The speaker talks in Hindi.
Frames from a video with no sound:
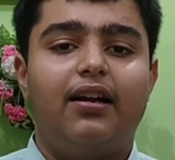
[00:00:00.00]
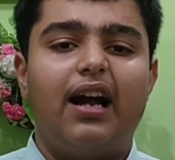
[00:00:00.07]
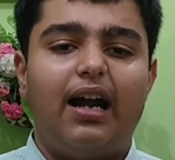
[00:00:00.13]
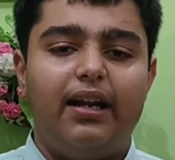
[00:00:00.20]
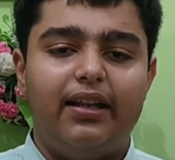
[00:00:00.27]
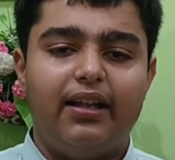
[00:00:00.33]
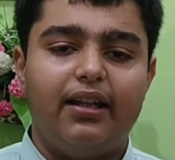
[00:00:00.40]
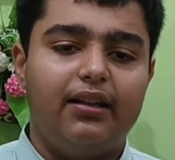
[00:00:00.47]

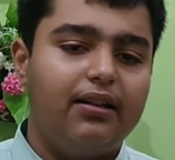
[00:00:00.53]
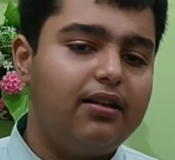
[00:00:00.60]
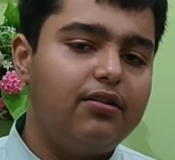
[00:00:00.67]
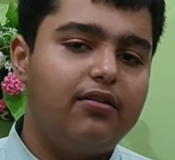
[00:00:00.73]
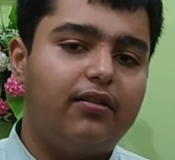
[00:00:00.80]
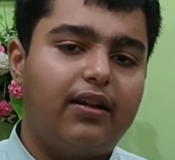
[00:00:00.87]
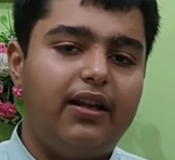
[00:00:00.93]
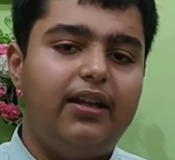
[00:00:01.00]
गाड़ी के अंदर
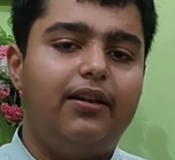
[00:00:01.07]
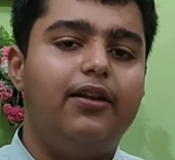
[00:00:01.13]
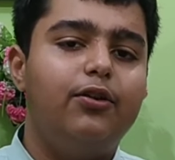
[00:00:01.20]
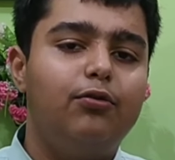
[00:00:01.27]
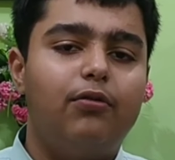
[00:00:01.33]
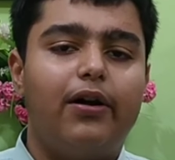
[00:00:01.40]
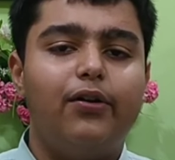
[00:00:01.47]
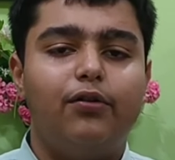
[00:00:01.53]
जो स्क्रीन है
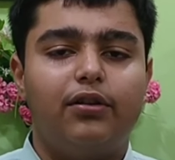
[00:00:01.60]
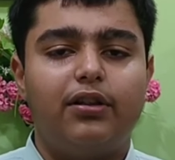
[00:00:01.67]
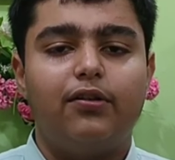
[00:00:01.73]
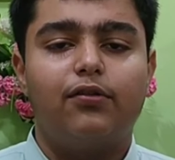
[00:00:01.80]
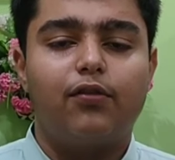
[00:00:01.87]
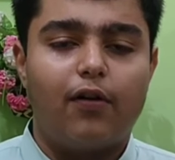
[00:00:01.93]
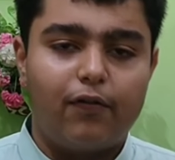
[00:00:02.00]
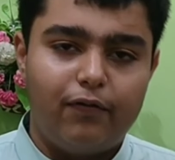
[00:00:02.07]
यूआई होती है
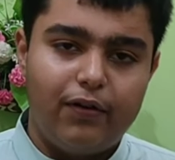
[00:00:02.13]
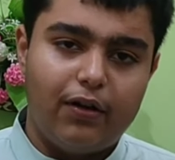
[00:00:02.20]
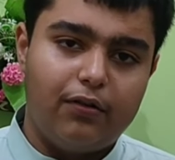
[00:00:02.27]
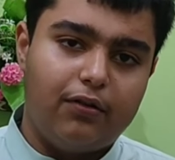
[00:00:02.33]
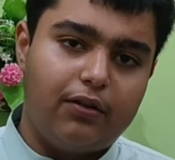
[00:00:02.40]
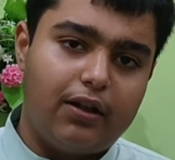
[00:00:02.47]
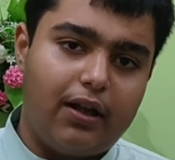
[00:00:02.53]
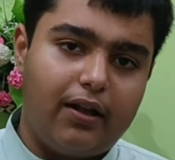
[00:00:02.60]
वो सॉफ्टवेयर
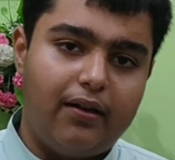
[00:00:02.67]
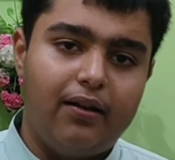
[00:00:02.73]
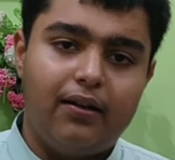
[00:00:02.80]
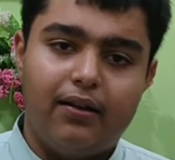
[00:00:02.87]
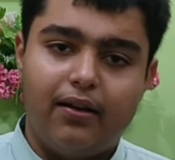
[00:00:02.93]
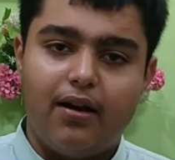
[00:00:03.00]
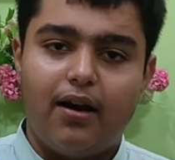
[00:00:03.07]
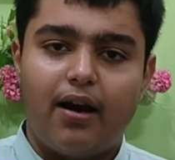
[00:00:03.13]
होता है
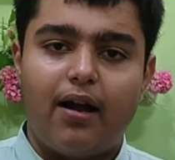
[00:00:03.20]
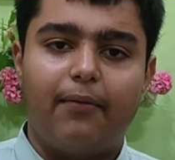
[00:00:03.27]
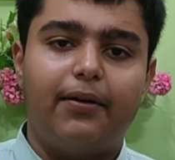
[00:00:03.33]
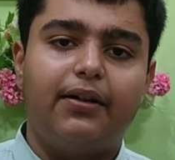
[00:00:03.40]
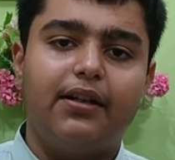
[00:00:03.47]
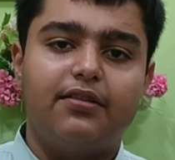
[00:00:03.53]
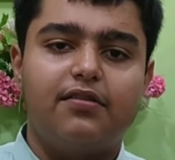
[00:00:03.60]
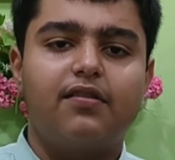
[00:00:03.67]
अगर
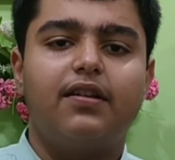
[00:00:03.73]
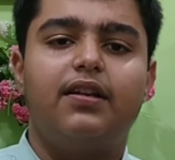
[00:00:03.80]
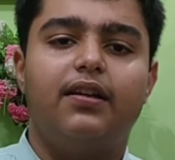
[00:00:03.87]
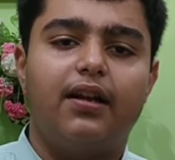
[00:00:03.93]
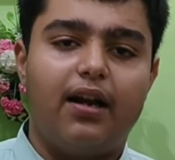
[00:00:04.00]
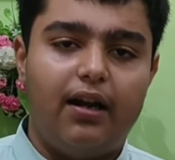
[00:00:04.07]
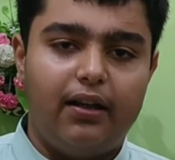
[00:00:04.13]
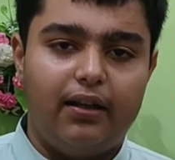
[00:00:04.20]
आपकी टच
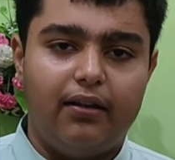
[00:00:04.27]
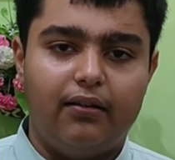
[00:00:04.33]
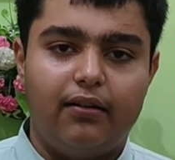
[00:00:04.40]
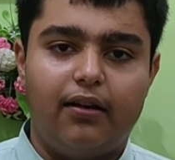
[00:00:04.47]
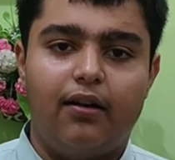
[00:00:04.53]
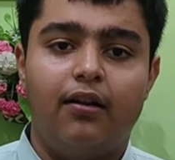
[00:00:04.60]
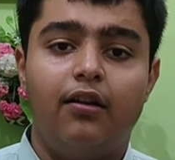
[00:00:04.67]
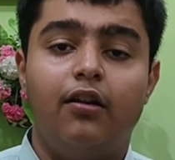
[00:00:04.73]
स्क्रीन है गाड़ी के
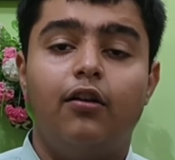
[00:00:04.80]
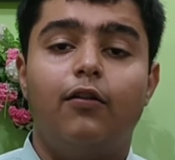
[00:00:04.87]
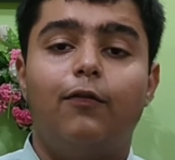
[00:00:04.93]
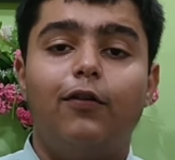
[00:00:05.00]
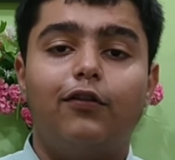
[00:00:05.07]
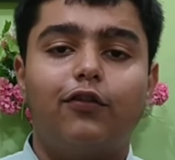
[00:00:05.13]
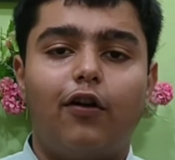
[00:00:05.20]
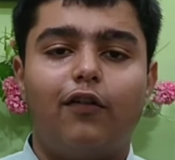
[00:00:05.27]
अंदर
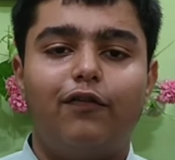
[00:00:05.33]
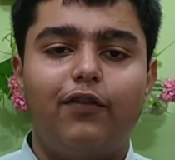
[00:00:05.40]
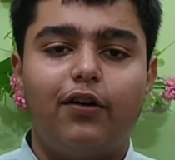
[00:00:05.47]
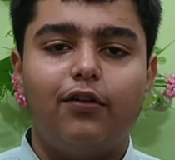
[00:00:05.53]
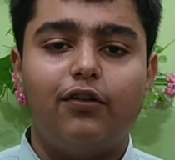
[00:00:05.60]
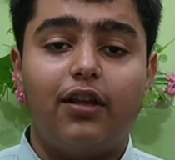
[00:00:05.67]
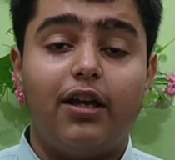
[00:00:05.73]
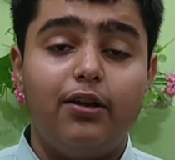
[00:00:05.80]
वो
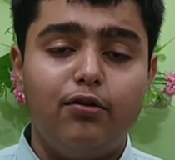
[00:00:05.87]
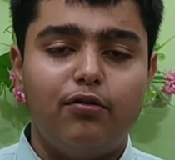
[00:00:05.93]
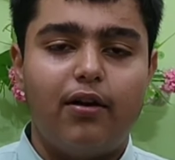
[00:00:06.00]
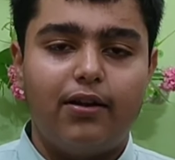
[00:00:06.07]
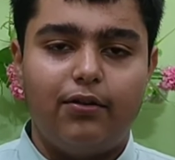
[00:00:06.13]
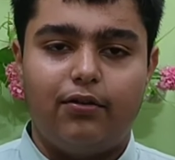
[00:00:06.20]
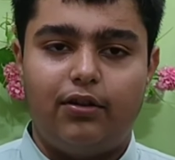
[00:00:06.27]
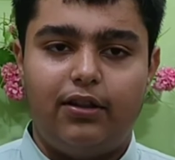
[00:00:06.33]
सॉफ्टवेयर होता है
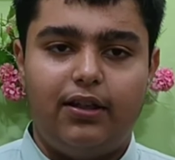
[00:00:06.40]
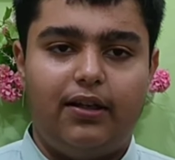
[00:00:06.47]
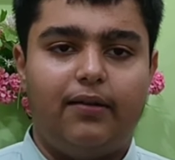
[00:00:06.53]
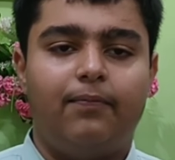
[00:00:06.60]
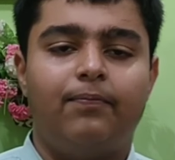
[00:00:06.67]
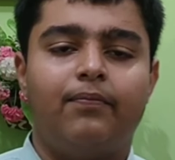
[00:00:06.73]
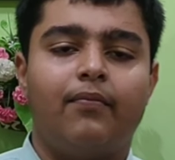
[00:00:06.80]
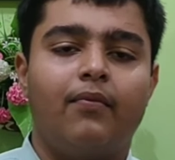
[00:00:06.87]
यूआई होती है
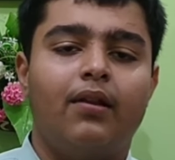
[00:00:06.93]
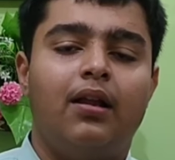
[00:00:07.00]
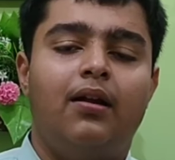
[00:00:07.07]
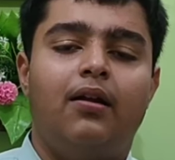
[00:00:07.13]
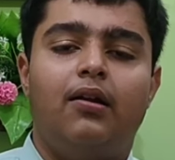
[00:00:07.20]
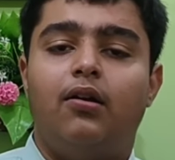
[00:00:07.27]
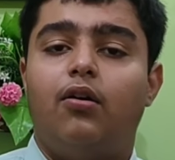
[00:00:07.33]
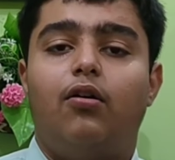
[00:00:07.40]

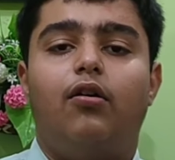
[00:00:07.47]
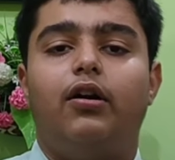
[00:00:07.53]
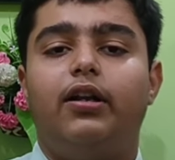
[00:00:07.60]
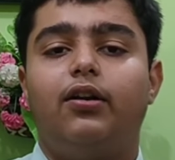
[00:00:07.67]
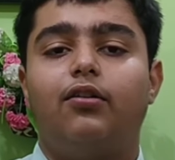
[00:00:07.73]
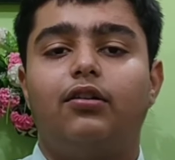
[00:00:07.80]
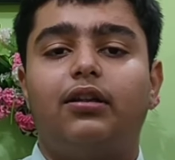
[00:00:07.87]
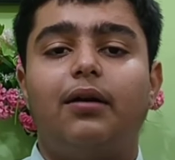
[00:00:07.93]
और
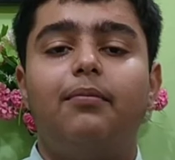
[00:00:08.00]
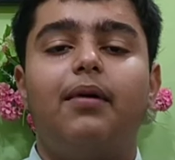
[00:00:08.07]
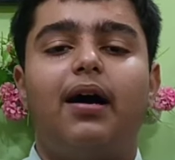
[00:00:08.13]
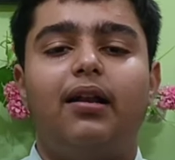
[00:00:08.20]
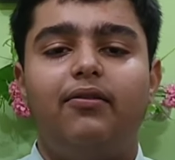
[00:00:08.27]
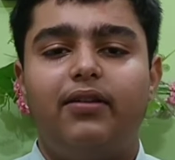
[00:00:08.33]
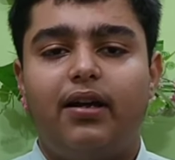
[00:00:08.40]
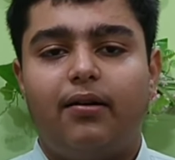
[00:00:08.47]
एक होता है
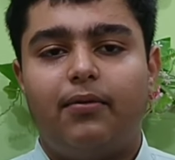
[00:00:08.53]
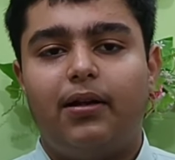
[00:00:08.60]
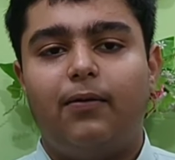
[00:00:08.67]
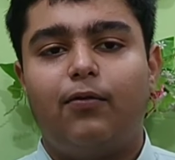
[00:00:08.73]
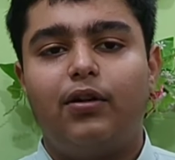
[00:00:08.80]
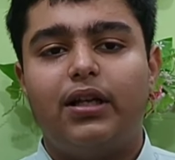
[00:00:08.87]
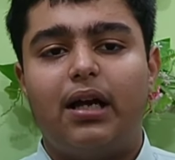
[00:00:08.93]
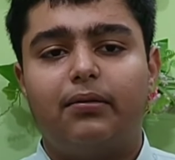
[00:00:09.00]
मालवेयर
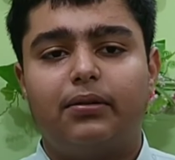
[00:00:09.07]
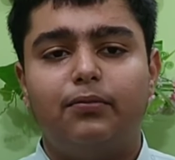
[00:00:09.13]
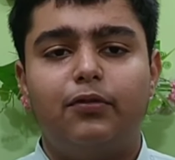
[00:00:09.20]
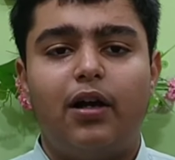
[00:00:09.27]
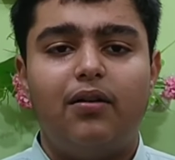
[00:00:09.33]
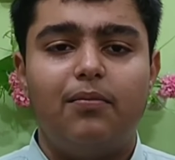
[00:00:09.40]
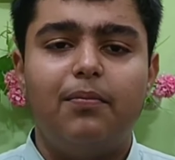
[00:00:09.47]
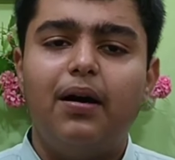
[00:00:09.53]
मतलब कोई आपके
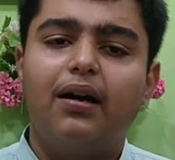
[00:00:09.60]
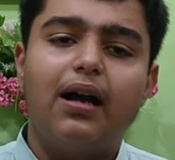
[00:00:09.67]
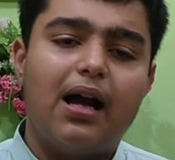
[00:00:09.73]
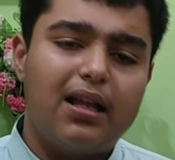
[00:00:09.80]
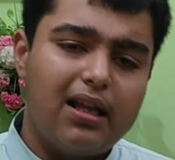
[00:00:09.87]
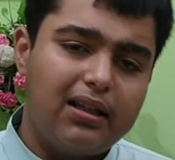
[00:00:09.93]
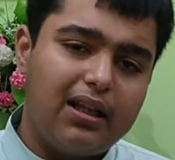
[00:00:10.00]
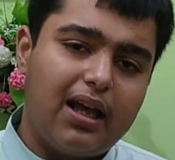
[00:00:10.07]
मोबाइल में बग
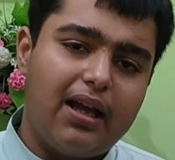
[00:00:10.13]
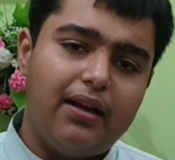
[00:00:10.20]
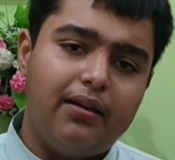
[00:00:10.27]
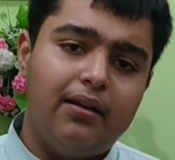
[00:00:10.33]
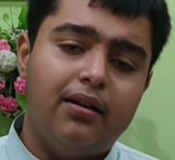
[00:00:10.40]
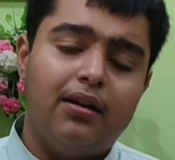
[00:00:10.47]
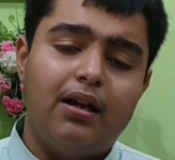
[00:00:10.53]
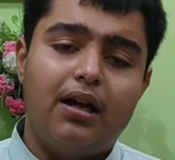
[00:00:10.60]
आ जाता है
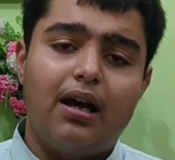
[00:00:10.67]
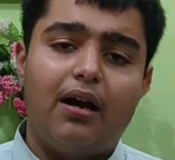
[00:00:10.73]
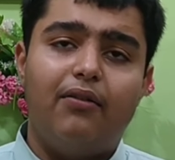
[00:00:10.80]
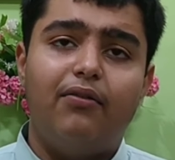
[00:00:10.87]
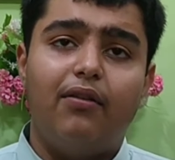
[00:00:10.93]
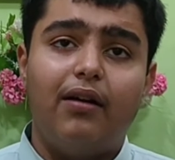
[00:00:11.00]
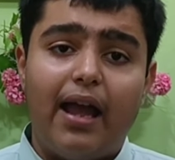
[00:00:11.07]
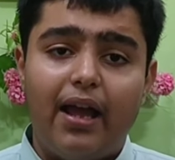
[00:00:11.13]

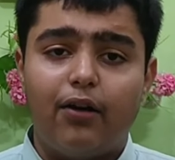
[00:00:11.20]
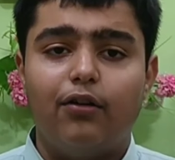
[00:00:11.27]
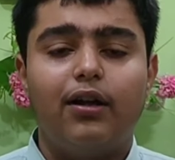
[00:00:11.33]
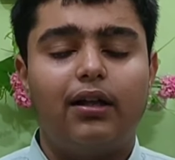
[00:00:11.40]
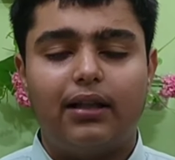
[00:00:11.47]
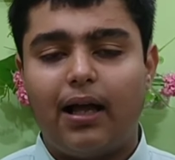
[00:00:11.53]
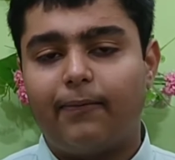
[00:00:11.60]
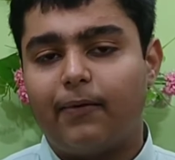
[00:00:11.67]
अब हैक हो
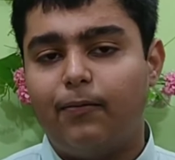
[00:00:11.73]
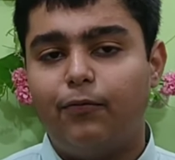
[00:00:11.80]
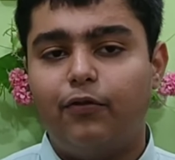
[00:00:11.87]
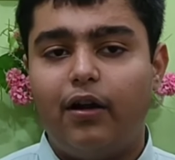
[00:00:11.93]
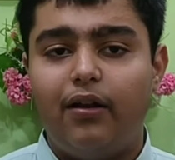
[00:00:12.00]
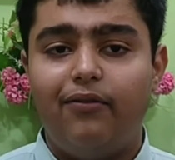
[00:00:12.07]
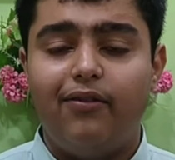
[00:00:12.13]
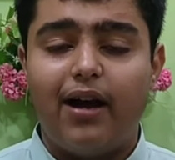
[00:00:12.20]
जाता है आपका
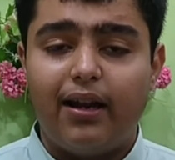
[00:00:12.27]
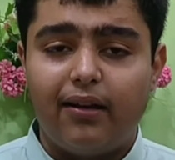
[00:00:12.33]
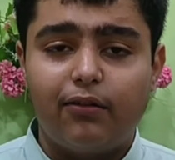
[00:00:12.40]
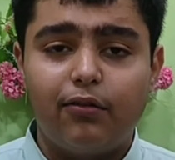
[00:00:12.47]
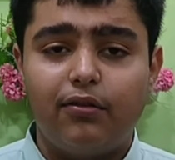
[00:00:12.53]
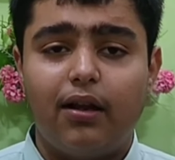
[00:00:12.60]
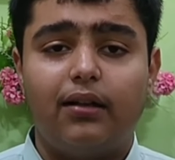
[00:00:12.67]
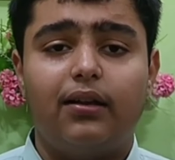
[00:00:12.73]
मोबाइल
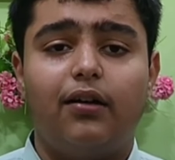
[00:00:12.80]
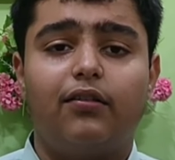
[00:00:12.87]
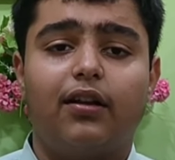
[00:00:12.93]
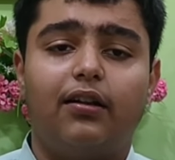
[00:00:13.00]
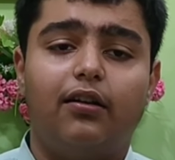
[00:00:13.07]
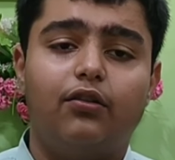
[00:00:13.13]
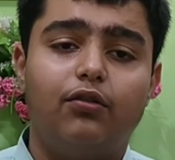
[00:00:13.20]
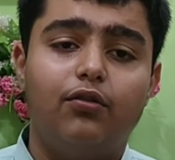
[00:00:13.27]
वायरस घुस जाता है
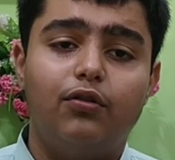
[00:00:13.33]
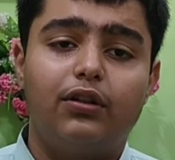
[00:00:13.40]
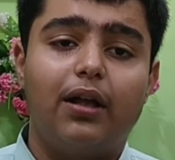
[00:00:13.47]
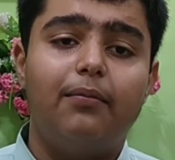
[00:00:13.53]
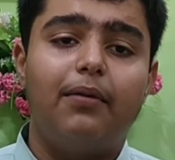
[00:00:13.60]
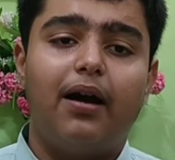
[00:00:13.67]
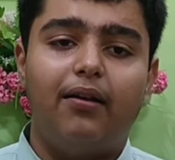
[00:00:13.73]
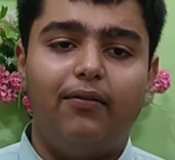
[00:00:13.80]
उसके अंदर तो वो होता
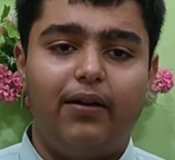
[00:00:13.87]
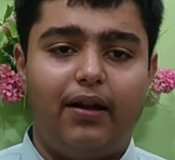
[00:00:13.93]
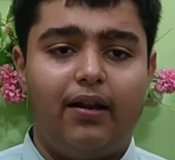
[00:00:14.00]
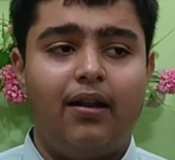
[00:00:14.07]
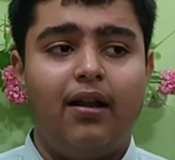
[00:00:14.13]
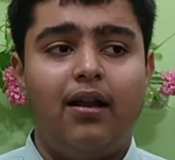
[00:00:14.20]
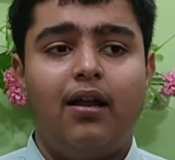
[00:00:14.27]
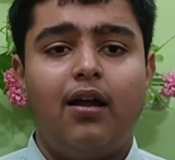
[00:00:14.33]
है मालवेयर